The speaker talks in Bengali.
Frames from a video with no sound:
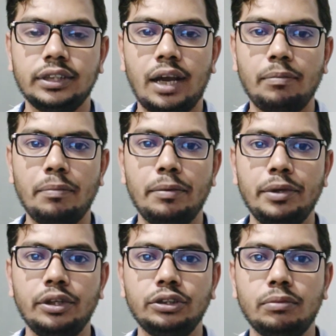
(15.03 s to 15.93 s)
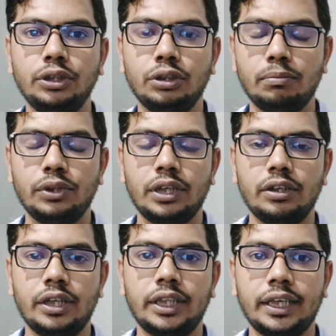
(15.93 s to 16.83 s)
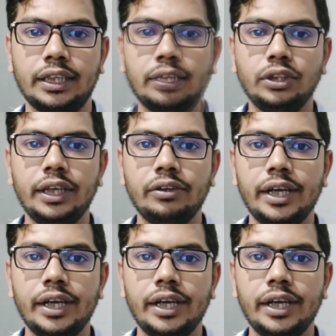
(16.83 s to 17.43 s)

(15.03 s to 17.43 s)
যা আমরা বিভিন্ন সময় সম্মুখীন হয়ে থাকি এর মধ্যে